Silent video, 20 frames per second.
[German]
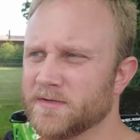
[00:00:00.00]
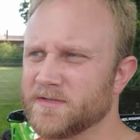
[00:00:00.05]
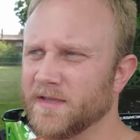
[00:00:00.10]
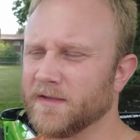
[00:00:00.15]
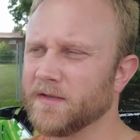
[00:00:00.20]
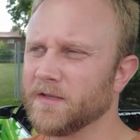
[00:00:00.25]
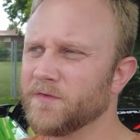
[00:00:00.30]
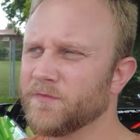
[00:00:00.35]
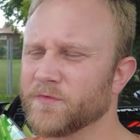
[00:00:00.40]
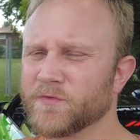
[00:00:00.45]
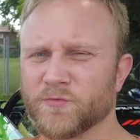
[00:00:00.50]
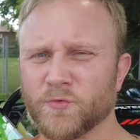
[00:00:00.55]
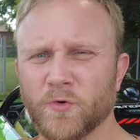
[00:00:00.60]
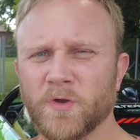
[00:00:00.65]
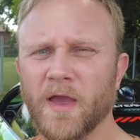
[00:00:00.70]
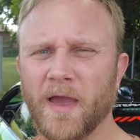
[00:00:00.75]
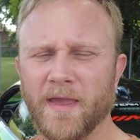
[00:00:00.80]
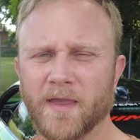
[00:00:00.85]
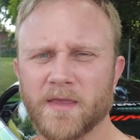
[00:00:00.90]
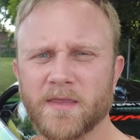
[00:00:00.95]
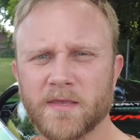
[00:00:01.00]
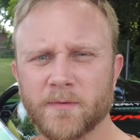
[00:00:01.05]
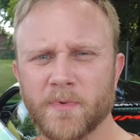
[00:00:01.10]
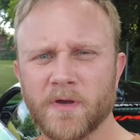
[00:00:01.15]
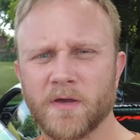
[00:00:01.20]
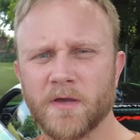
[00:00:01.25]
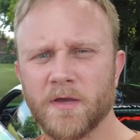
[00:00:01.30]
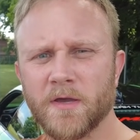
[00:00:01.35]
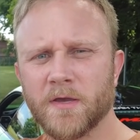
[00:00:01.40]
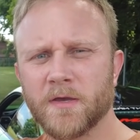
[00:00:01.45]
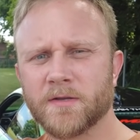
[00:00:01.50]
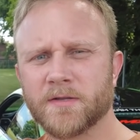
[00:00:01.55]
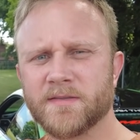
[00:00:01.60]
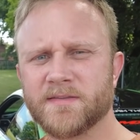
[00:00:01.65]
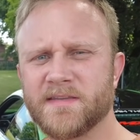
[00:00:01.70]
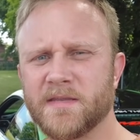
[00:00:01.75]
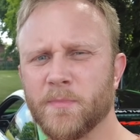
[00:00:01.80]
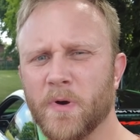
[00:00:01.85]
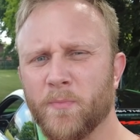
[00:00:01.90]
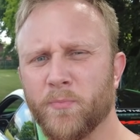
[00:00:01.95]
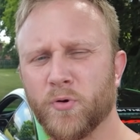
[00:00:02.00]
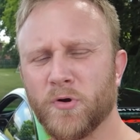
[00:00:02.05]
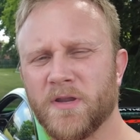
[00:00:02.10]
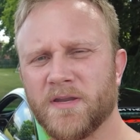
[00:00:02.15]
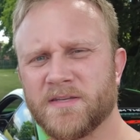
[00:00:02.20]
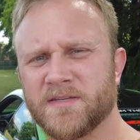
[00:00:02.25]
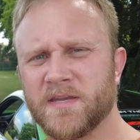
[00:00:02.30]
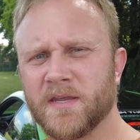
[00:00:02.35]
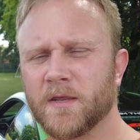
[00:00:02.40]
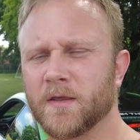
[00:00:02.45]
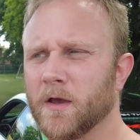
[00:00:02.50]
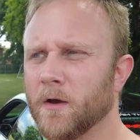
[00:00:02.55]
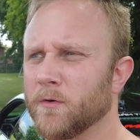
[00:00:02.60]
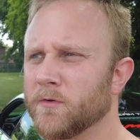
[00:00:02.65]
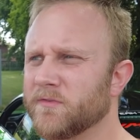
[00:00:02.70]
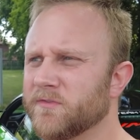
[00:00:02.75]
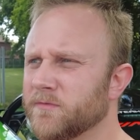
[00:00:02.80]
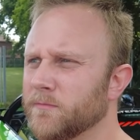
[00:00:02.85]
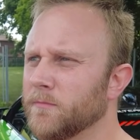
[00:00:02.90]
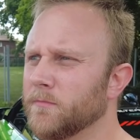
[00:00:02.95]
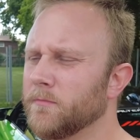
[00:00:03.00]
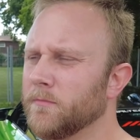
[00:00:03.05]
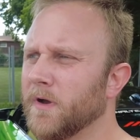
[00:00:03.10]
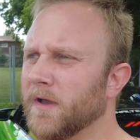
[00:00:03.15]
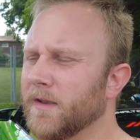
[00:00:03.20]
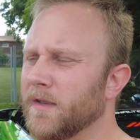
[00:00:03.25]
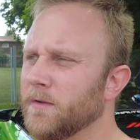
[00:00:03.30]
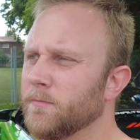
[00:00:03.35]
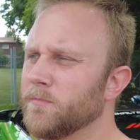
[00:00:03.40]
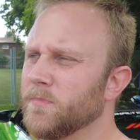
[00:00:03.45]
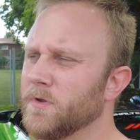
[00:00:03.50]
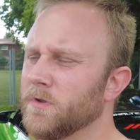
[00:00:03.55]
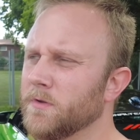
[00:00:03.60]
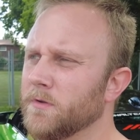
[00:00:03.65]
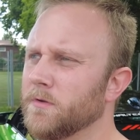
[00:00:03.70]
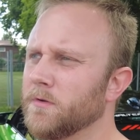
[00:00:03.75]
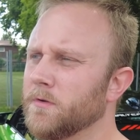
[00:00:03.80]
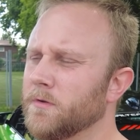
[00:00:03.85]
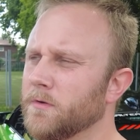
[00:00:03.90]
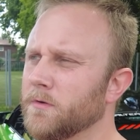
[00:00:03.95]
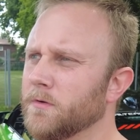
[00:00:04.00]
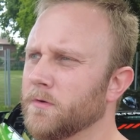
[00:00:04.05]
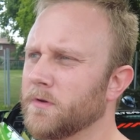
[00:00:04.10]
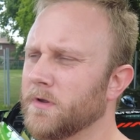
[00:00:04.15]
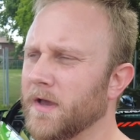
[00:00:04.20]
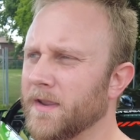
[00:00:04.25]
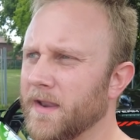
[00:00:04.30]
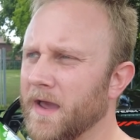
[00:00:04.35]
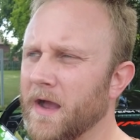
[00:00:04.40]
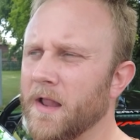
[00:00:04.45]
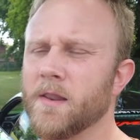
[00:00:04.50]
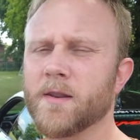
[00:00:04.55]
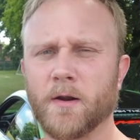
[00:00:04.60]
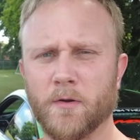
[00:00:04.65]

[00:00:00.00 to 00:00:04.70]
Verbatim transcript: denn ich versuche eigentlich immer das Thema Politik aus meinem Kanal